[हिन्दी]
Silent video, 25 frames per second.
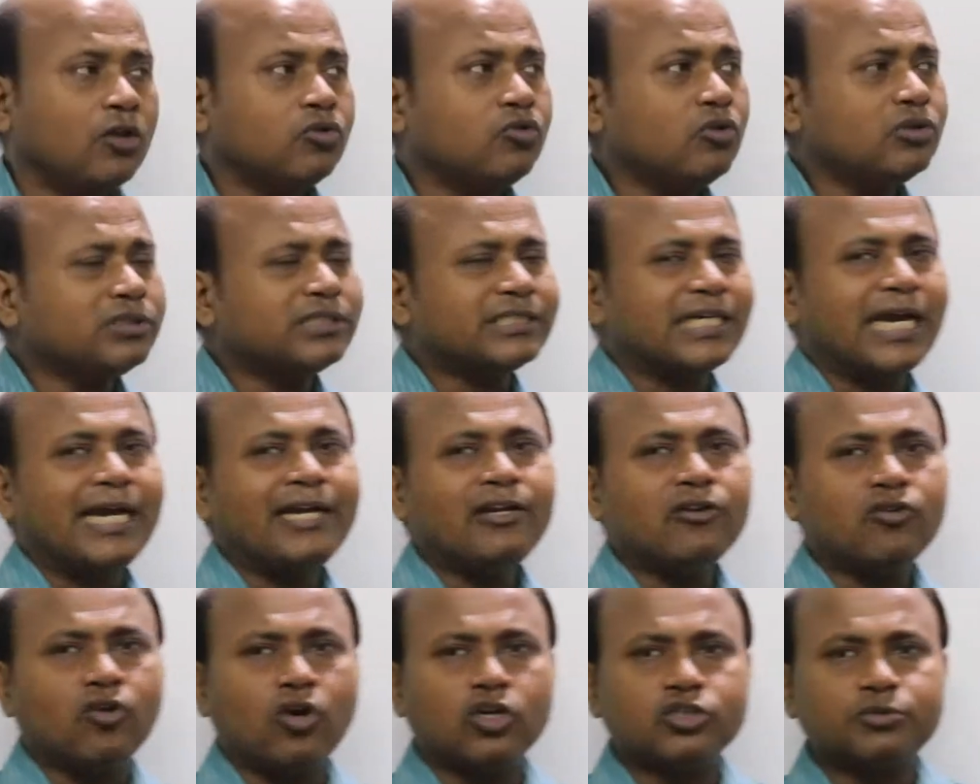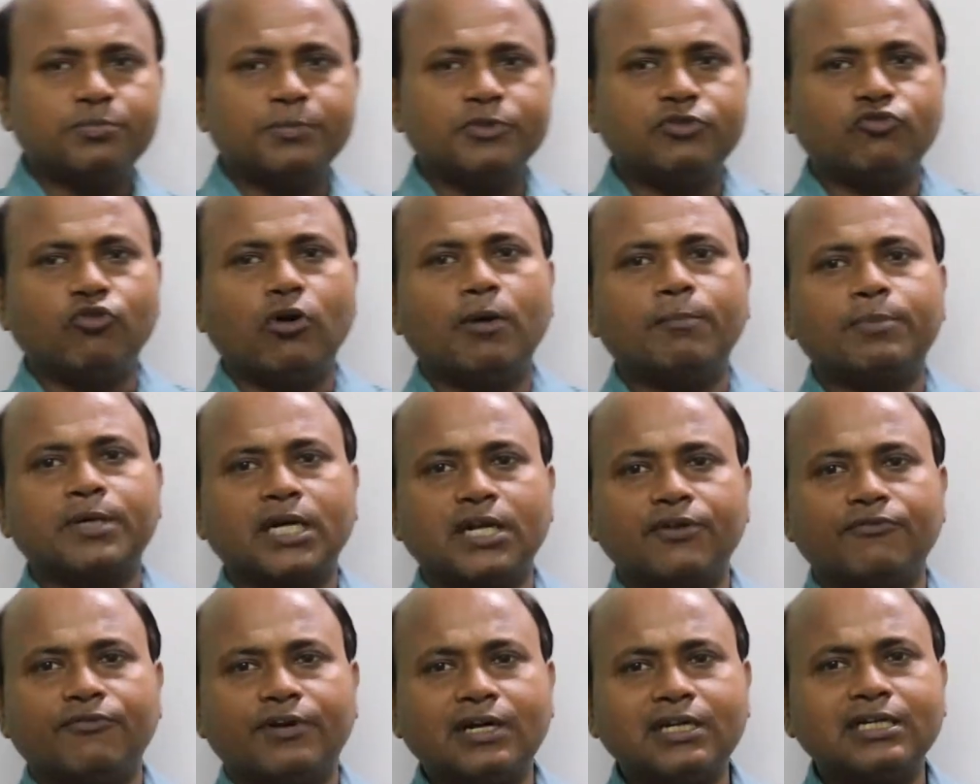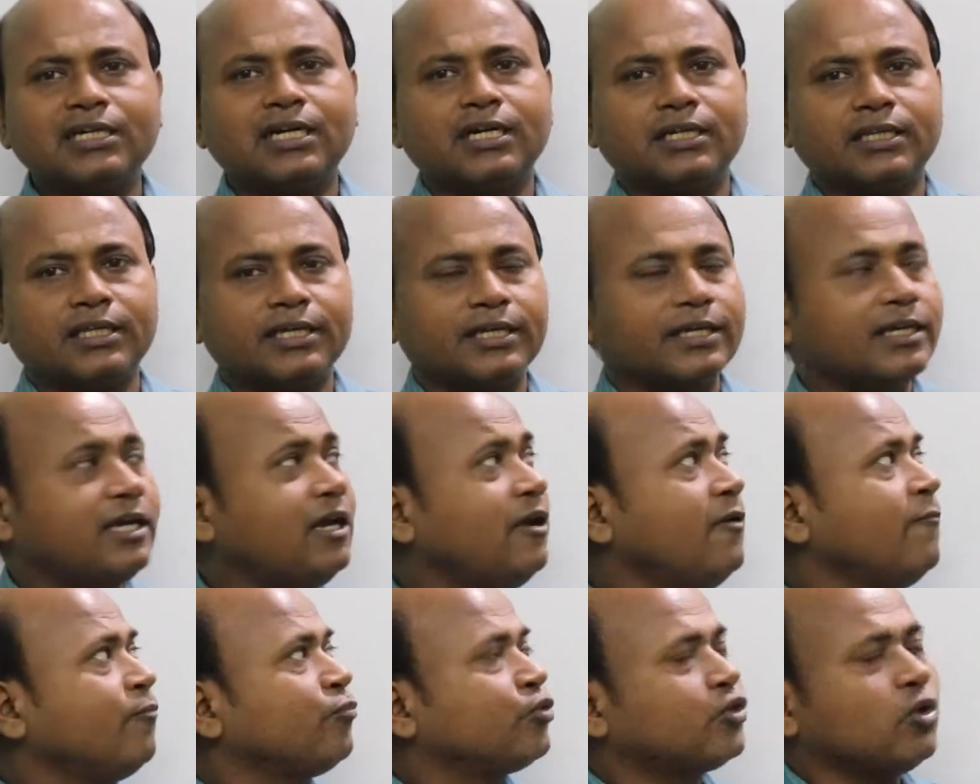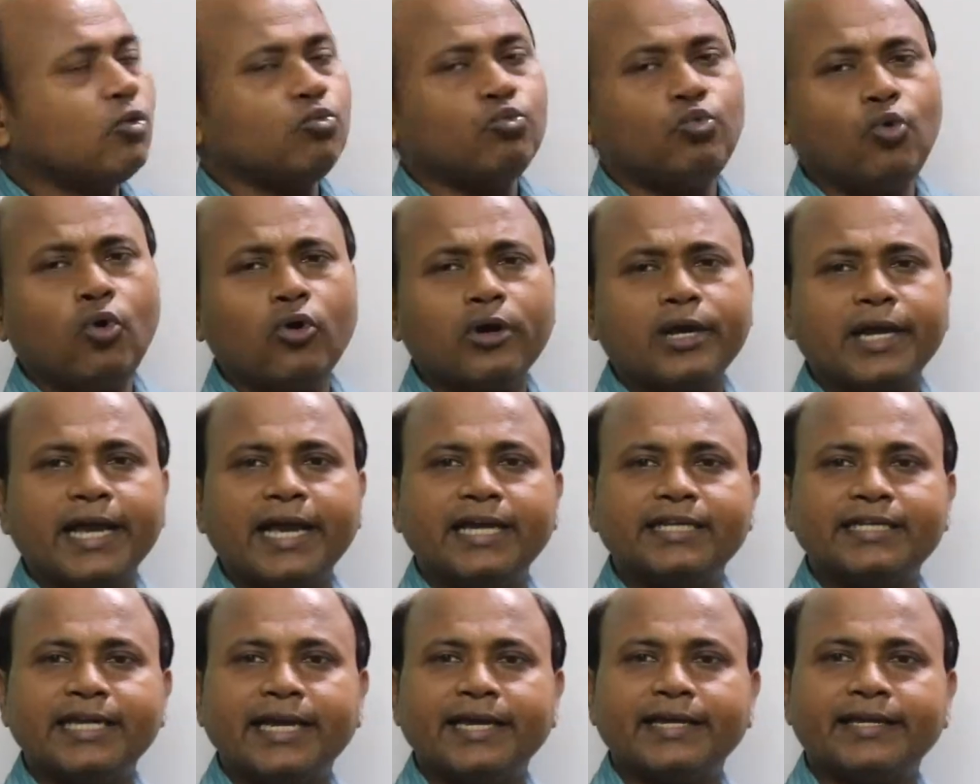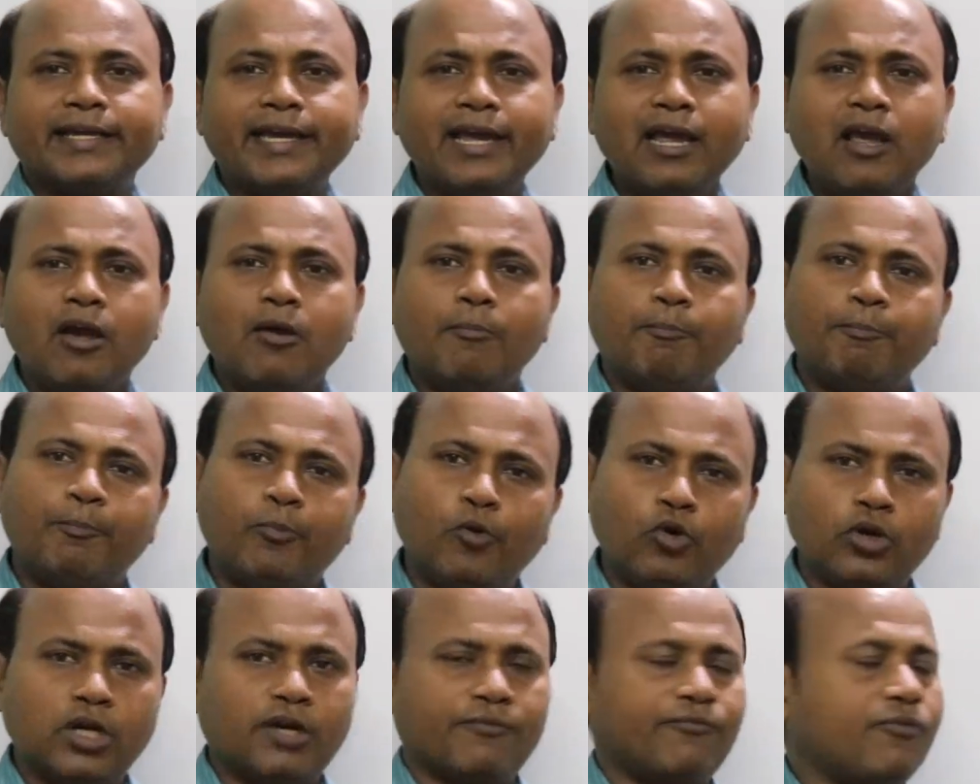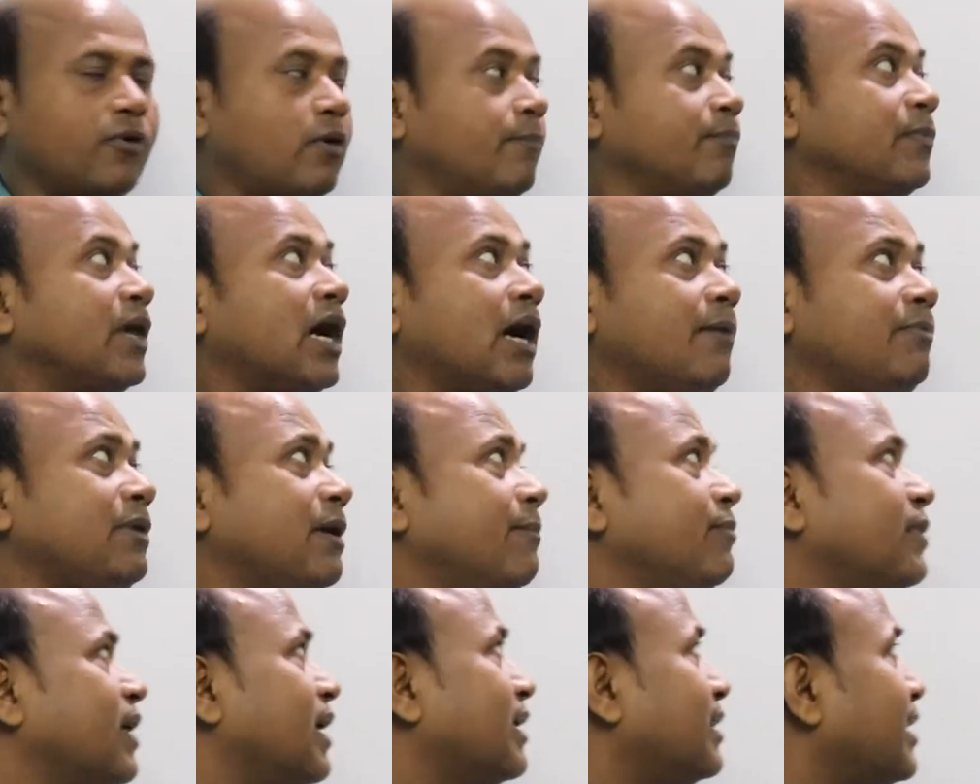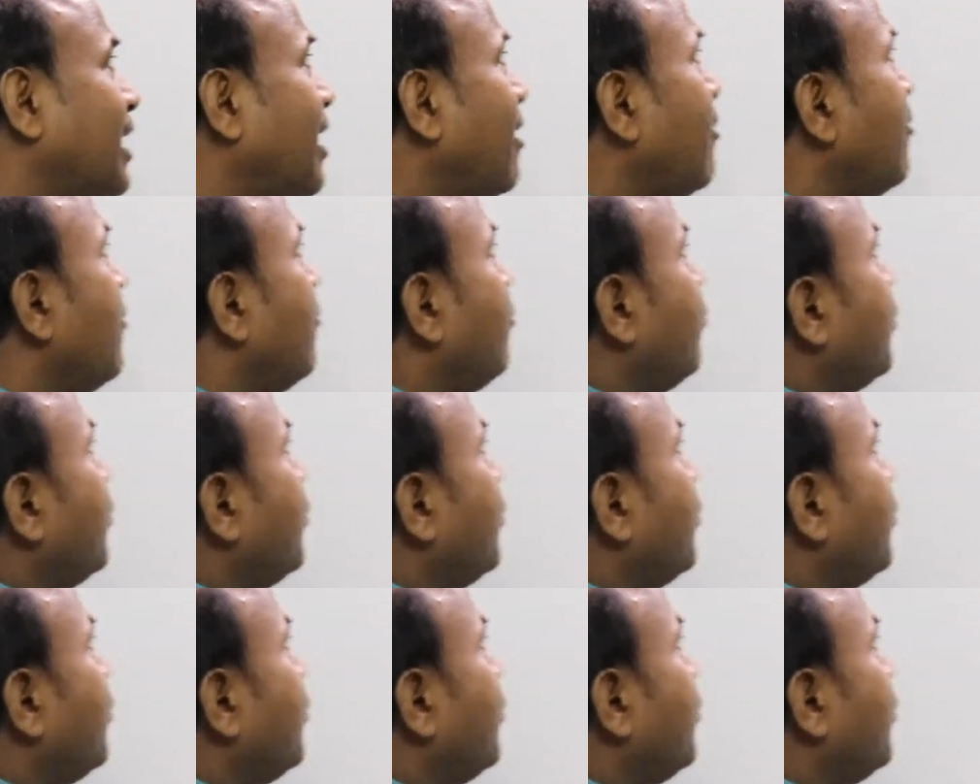तो साइन कॉस में जो हम कन्वर्ट कर देंगे तो वो कह जाएंगे पोलर फॉर्म अभी हम देखते हैं